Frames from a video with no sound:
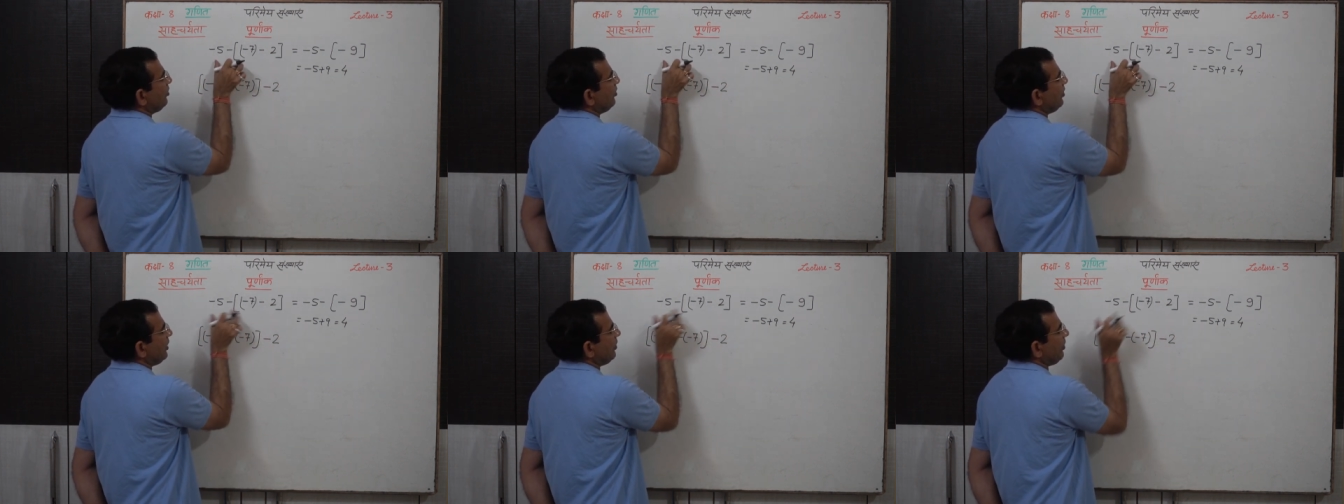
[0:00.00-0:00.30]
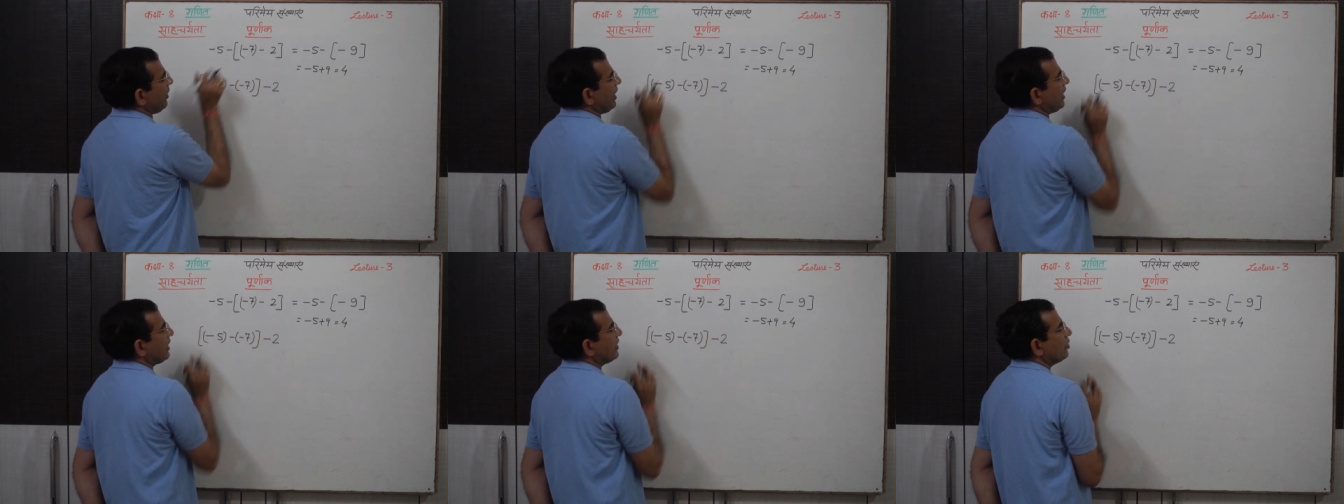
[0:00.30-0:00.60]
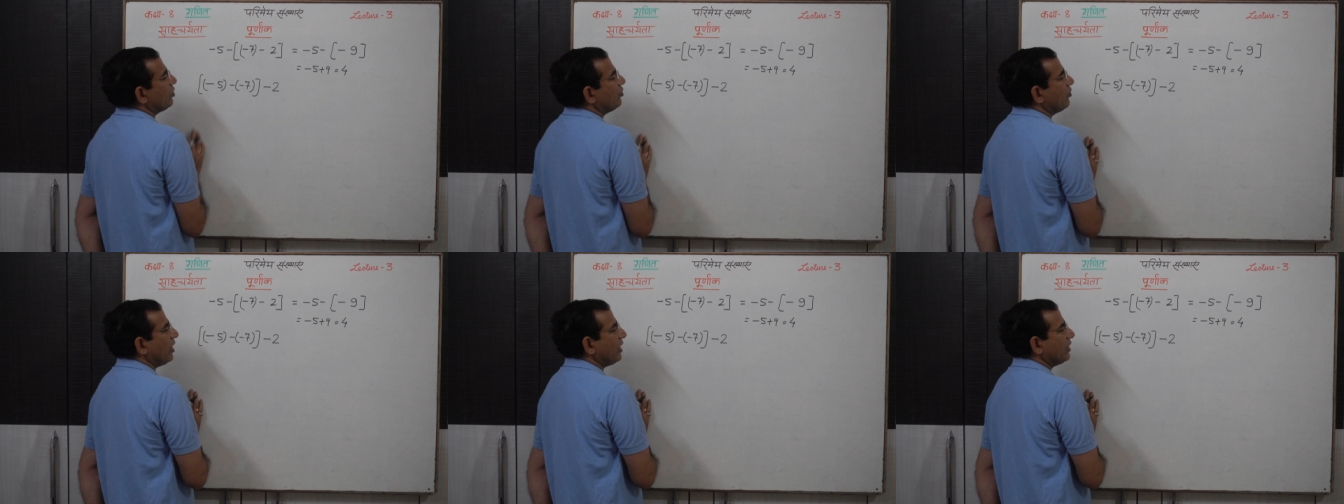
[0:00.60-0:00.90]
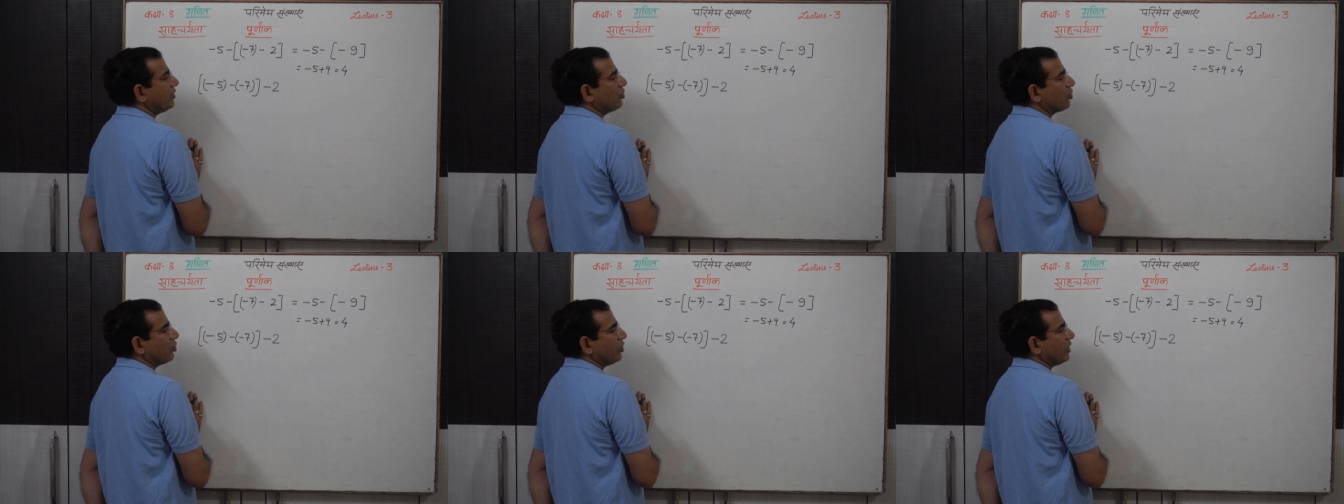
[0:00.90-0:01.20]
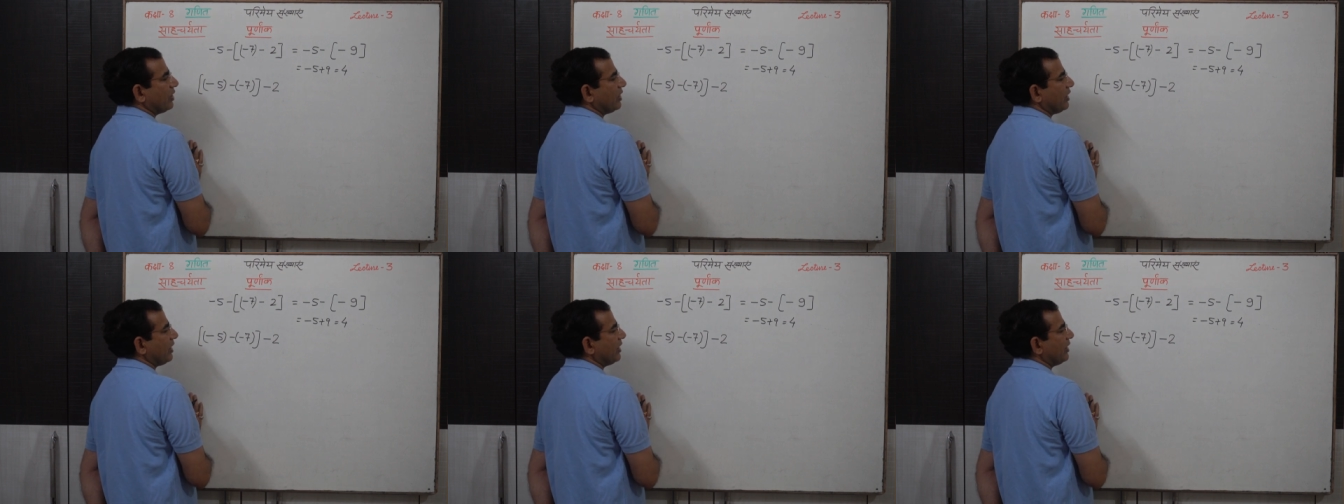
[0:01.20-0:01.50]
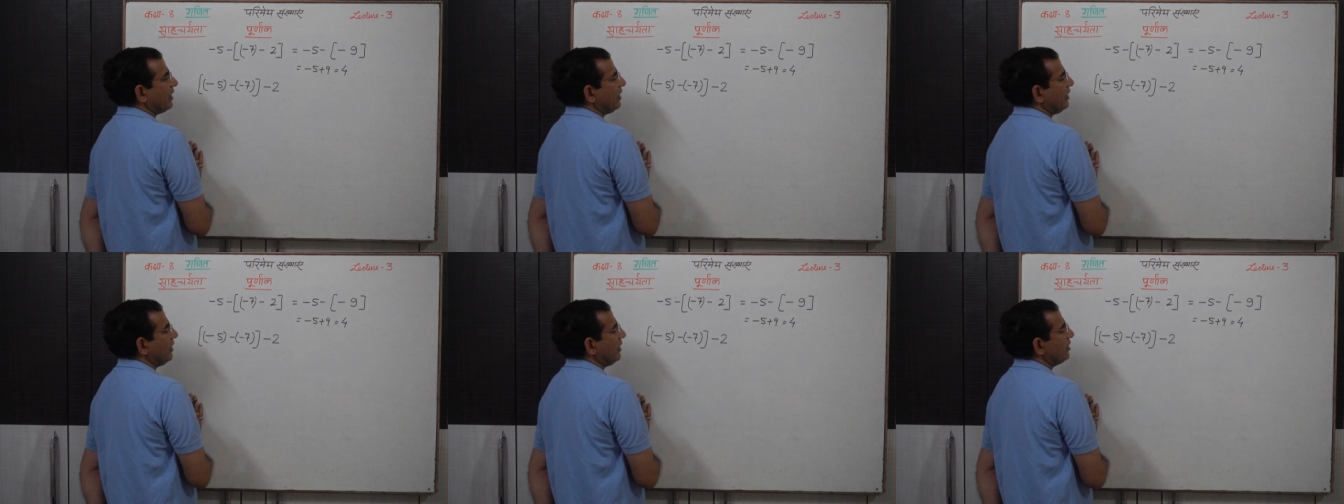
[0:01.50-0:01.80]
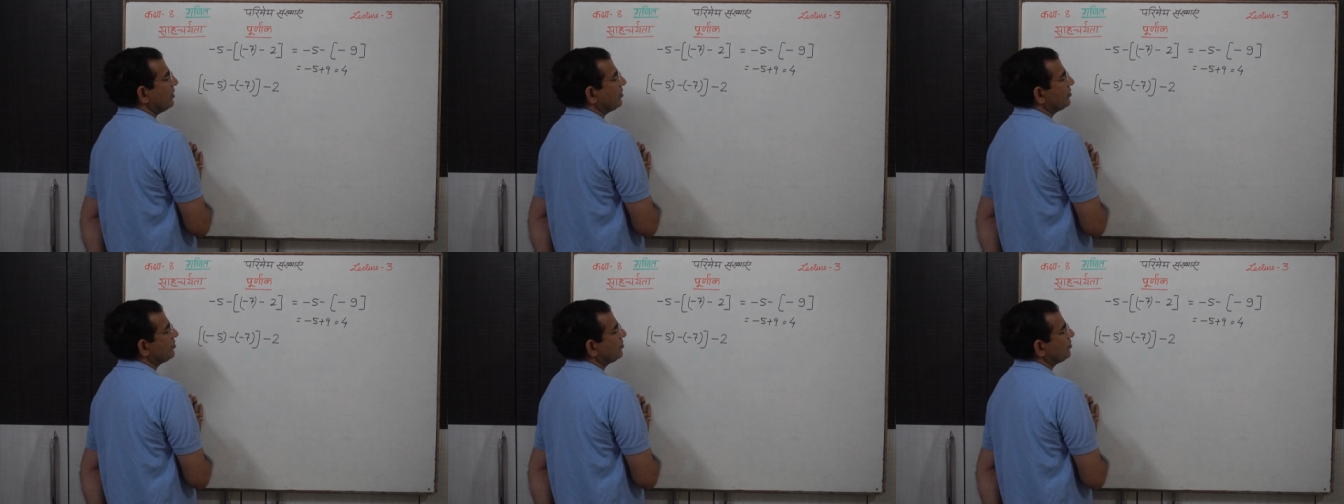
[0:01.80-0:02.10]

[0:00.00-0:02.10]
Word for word: फिर पहले वाली दो को इकट्ठा कर लिया